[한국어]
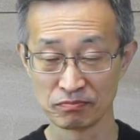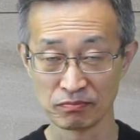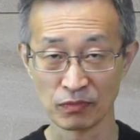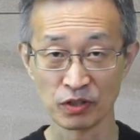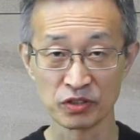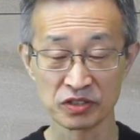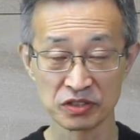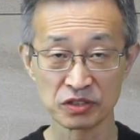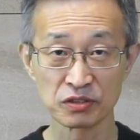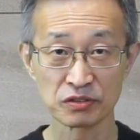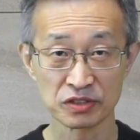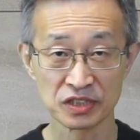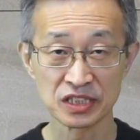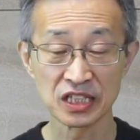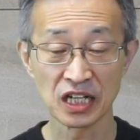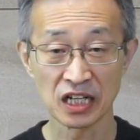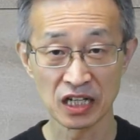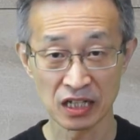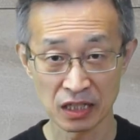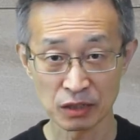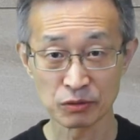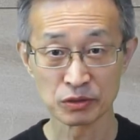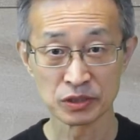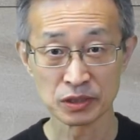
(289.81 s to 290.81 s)
어리석은
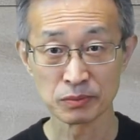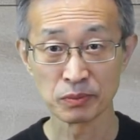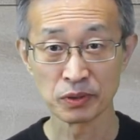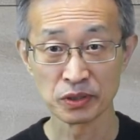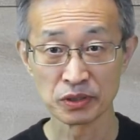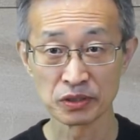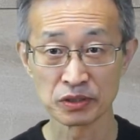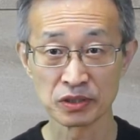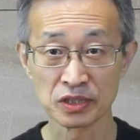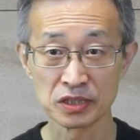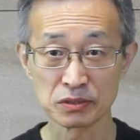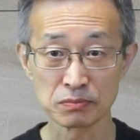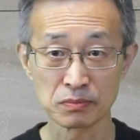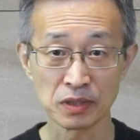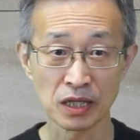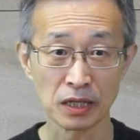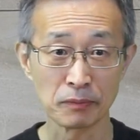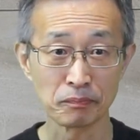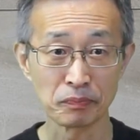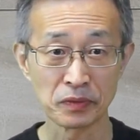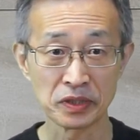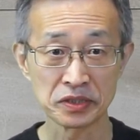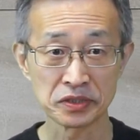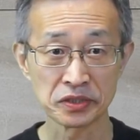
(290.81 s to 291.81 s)
자라고 이제 번역이 되어
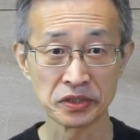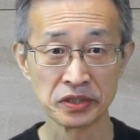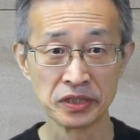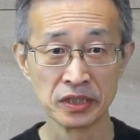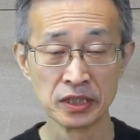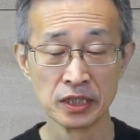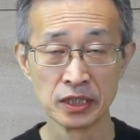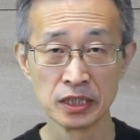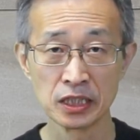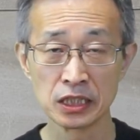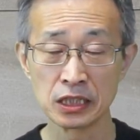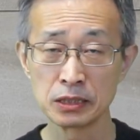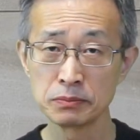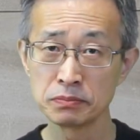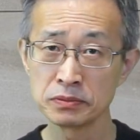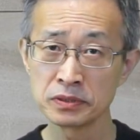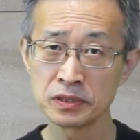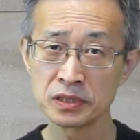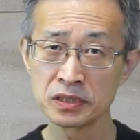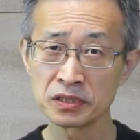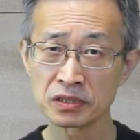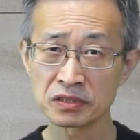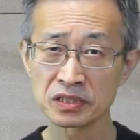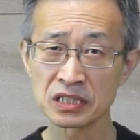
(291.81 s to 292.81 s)
있습니다. 그래서
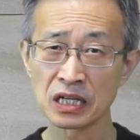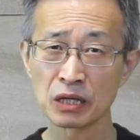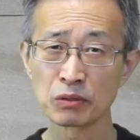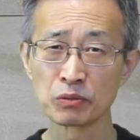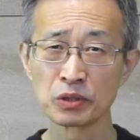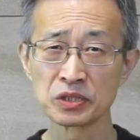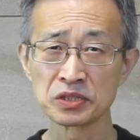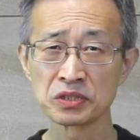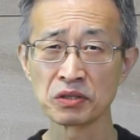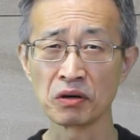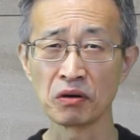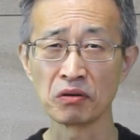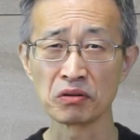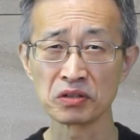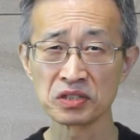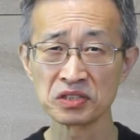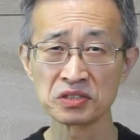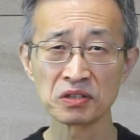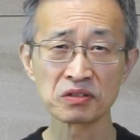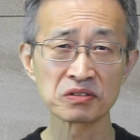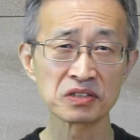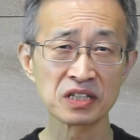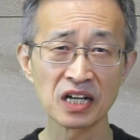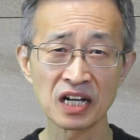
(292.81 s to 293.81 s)
히브리적 사고에서
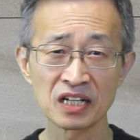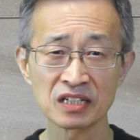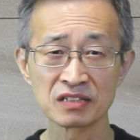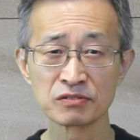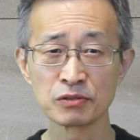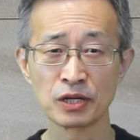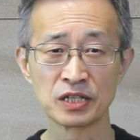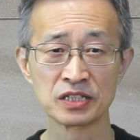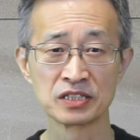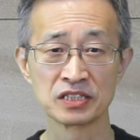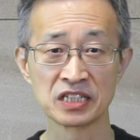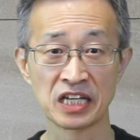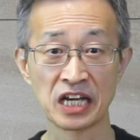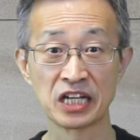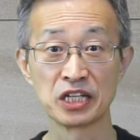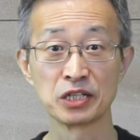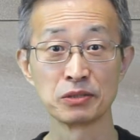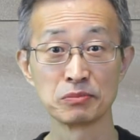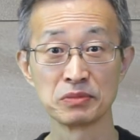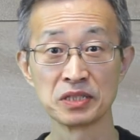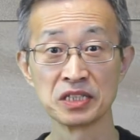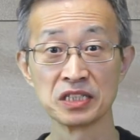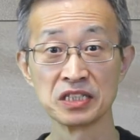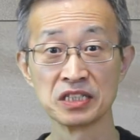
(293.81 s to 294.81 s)
어리석다고 하는
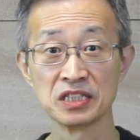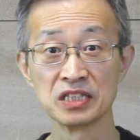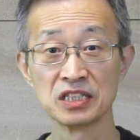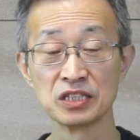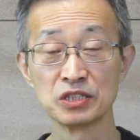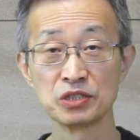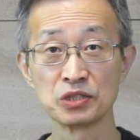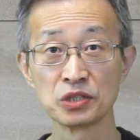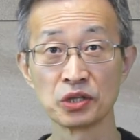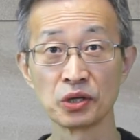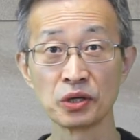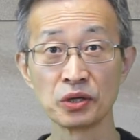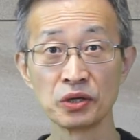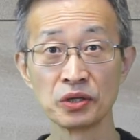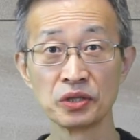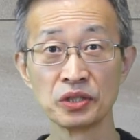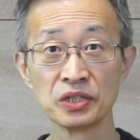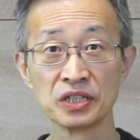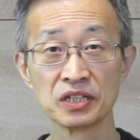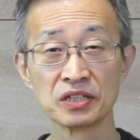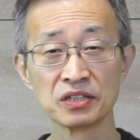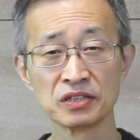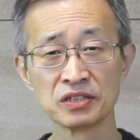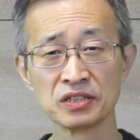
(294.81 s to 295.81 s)
개념이 있죠.
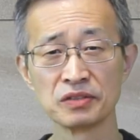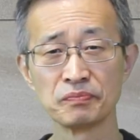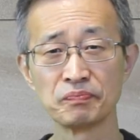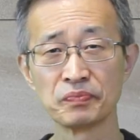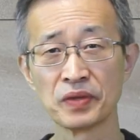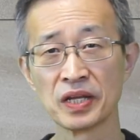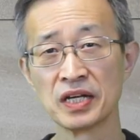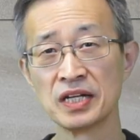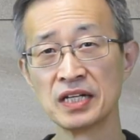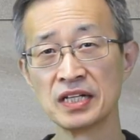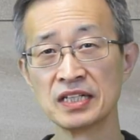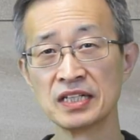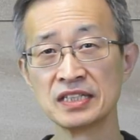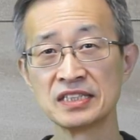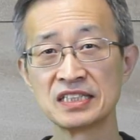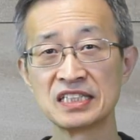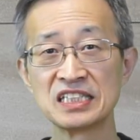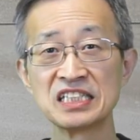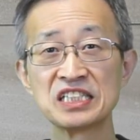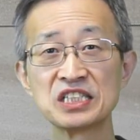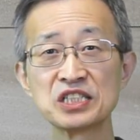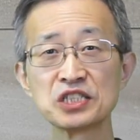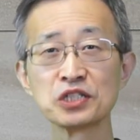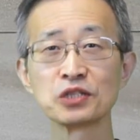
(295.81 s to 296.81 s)
이거는
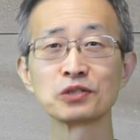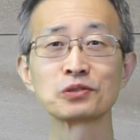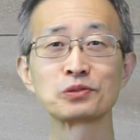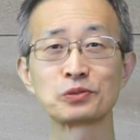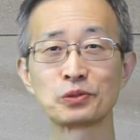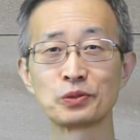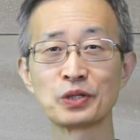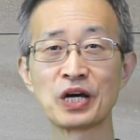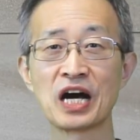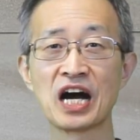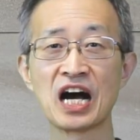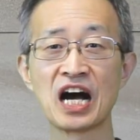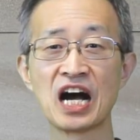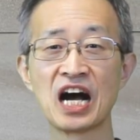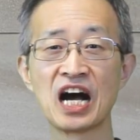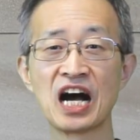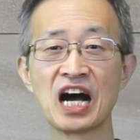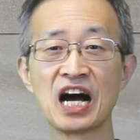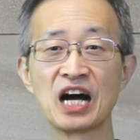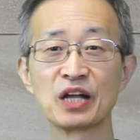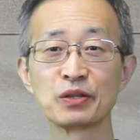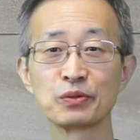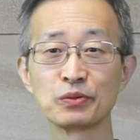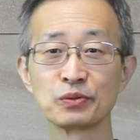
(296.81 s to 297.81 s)
지적으로나
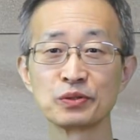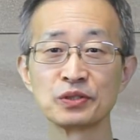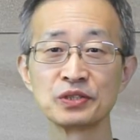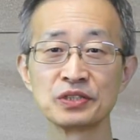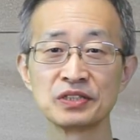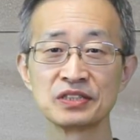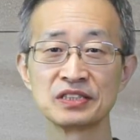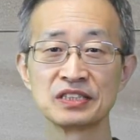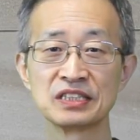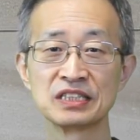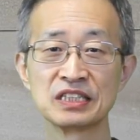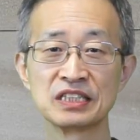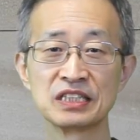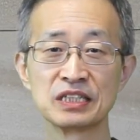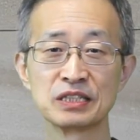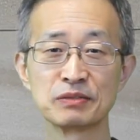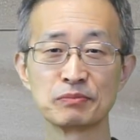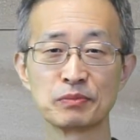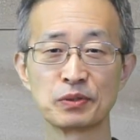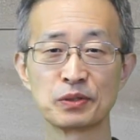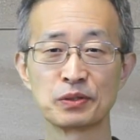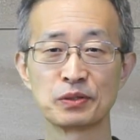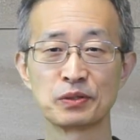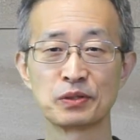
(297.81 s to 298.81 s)
또는
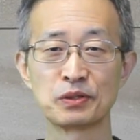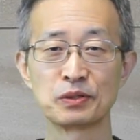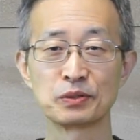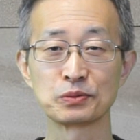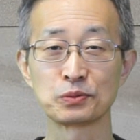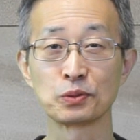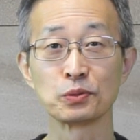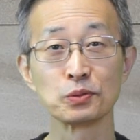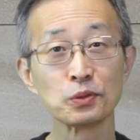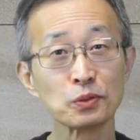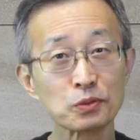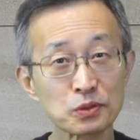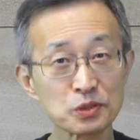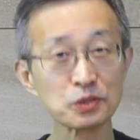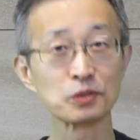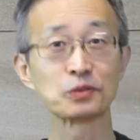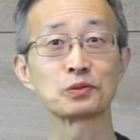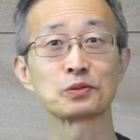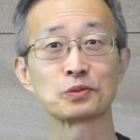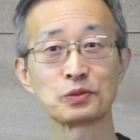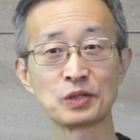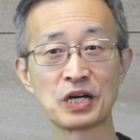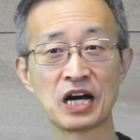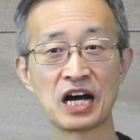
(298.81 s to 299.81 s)
뭐
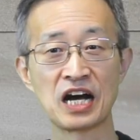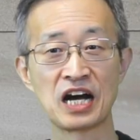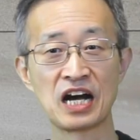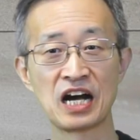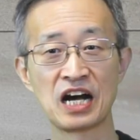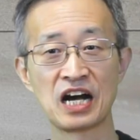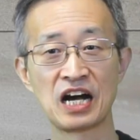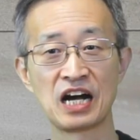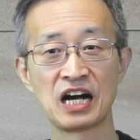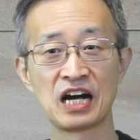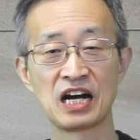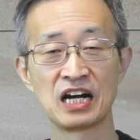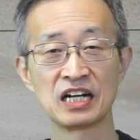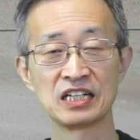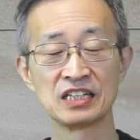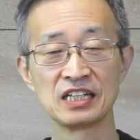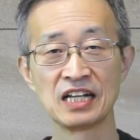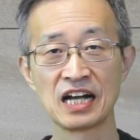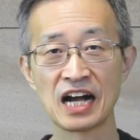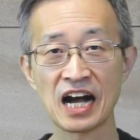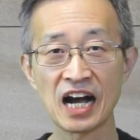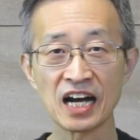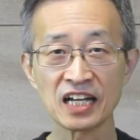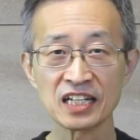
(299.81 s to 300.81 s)
도덕적으로나
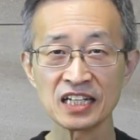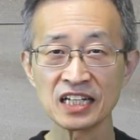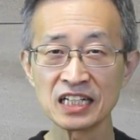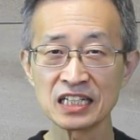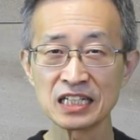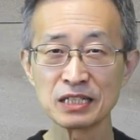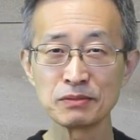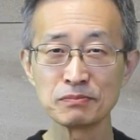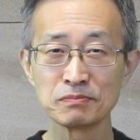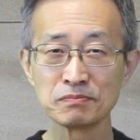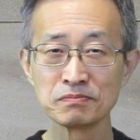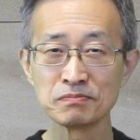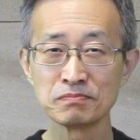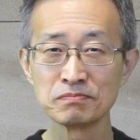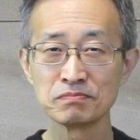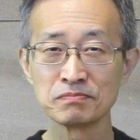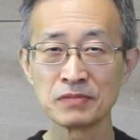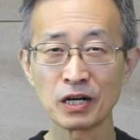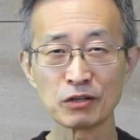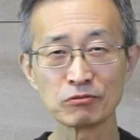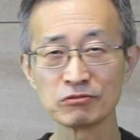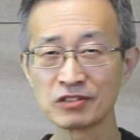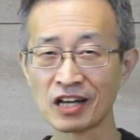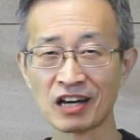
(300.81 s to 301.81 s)

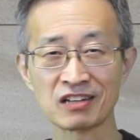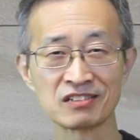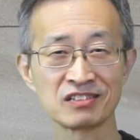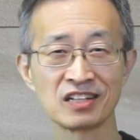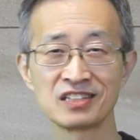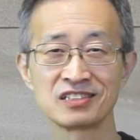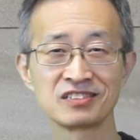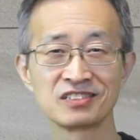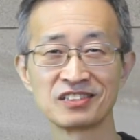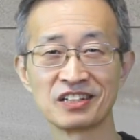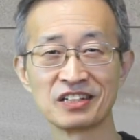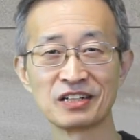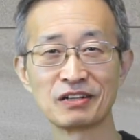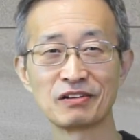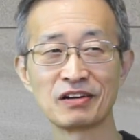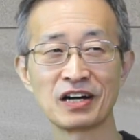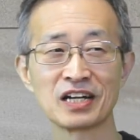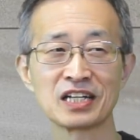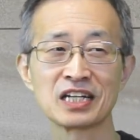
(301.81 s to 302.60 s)
하나님하고는 다르다는 거예요.